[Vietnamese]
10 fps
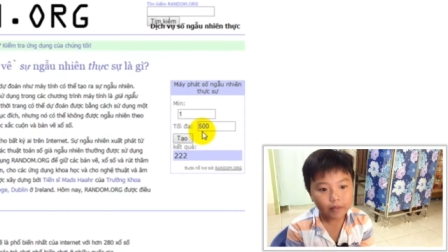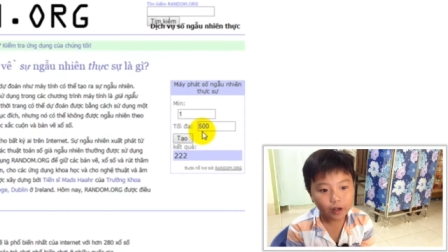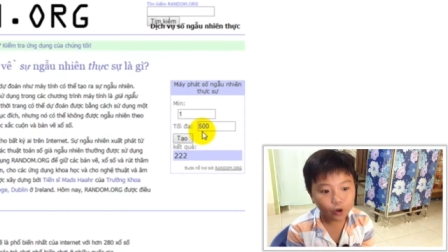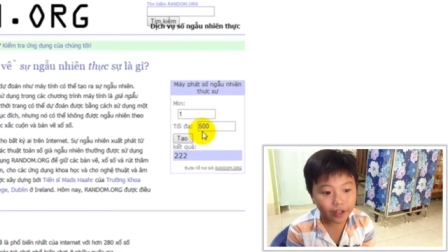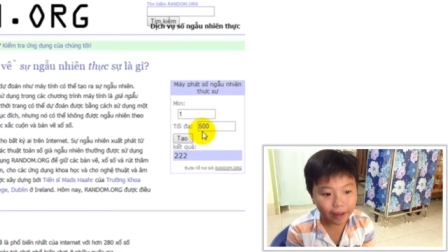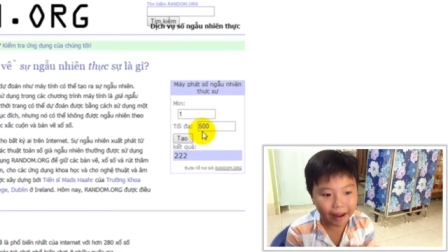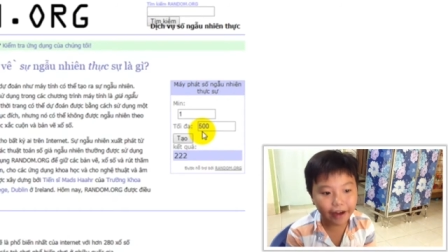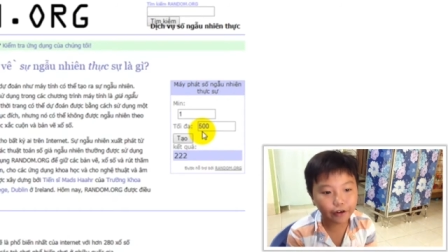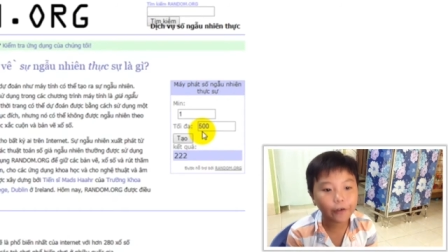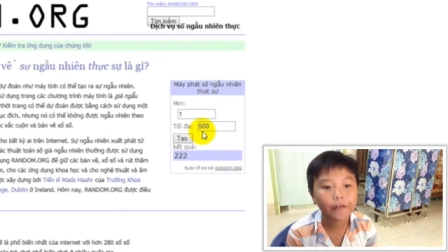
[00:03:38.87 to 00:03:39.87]
của giải ba
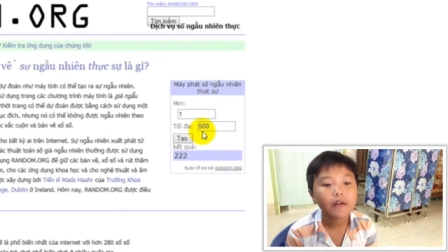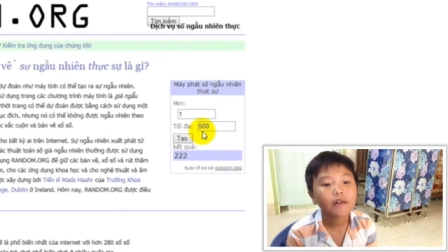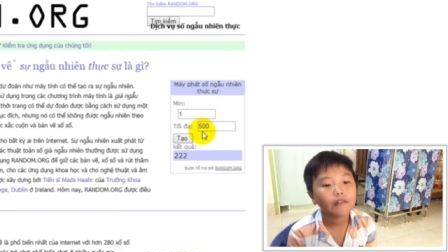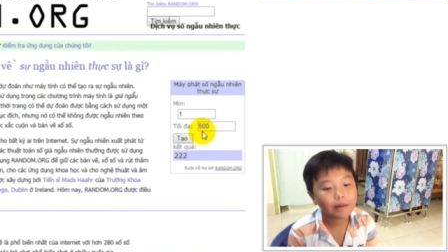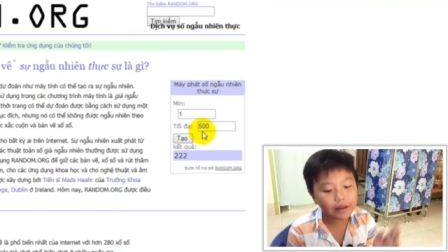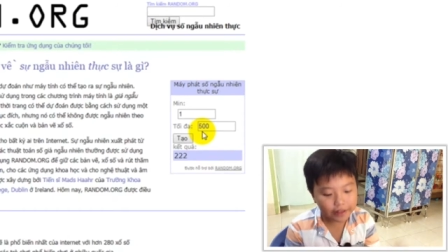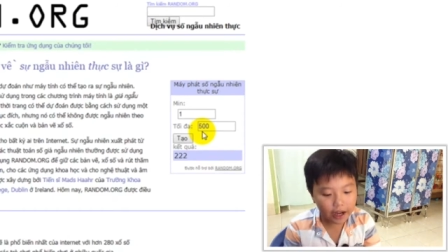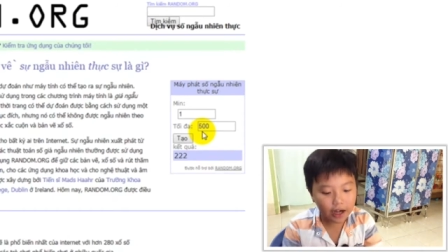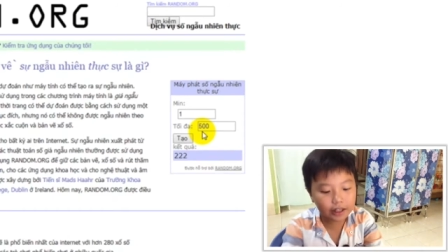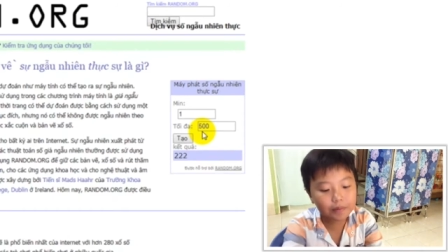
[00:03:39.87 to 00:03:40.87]
rồi và bây
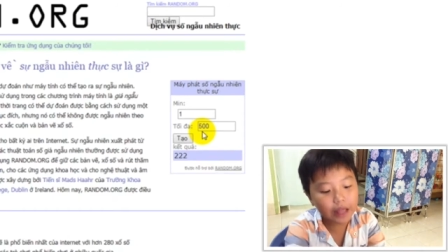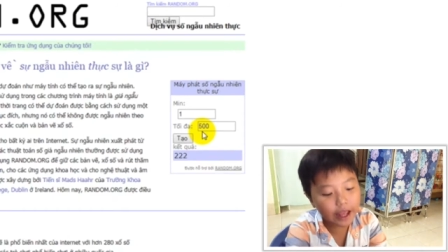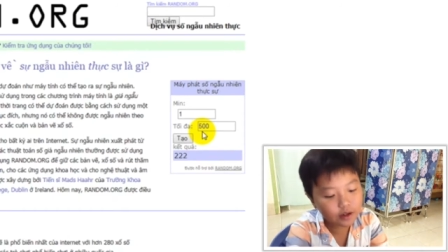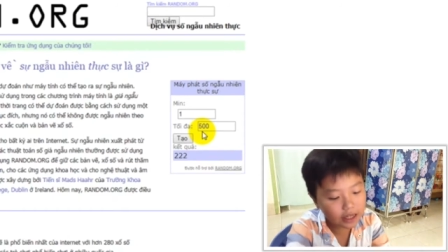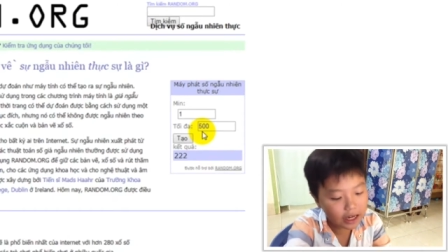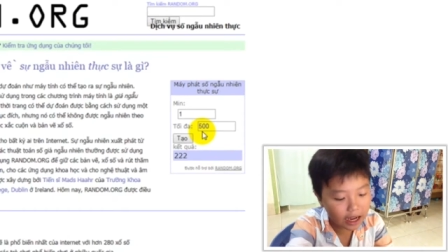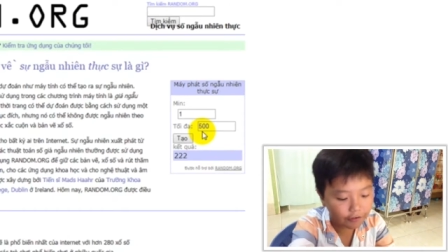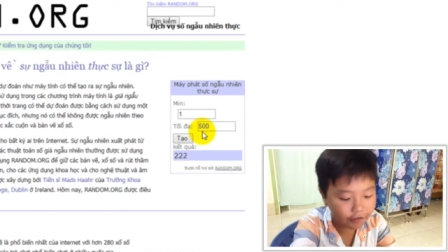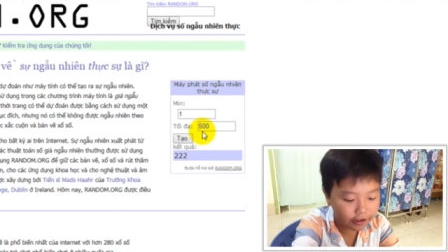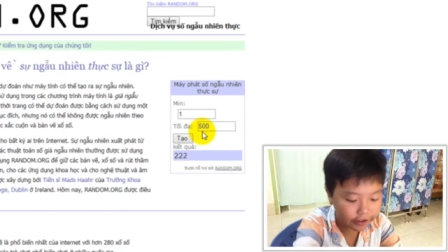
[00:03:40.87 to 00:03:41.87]
giờ tiếp theo sẽ là
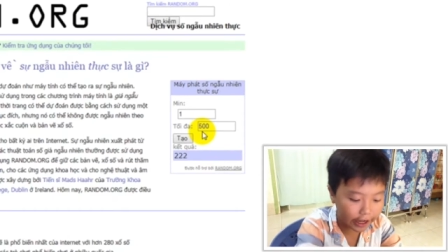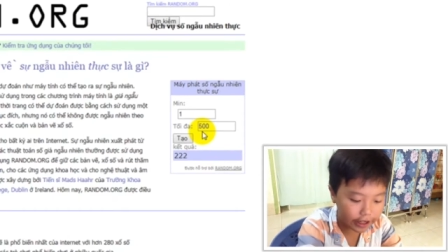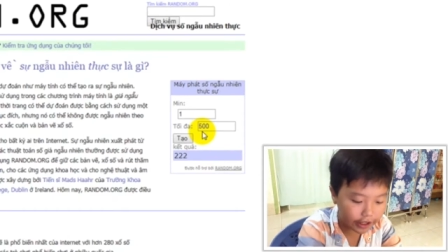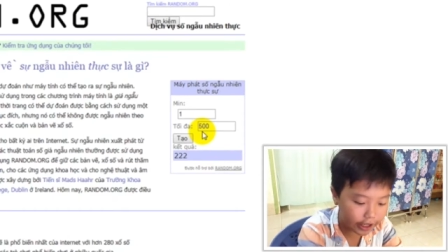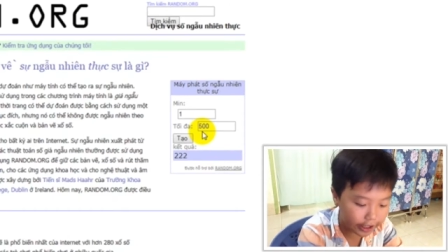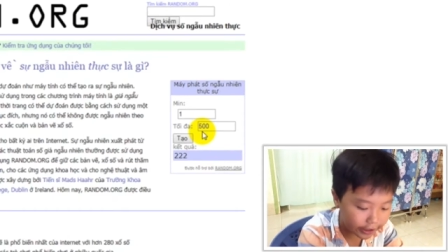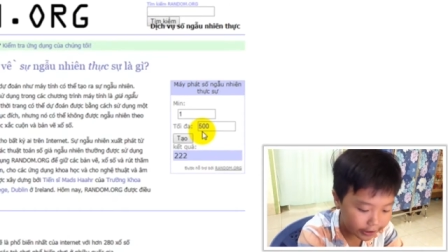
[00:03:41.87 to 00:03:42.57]
phần giải nhì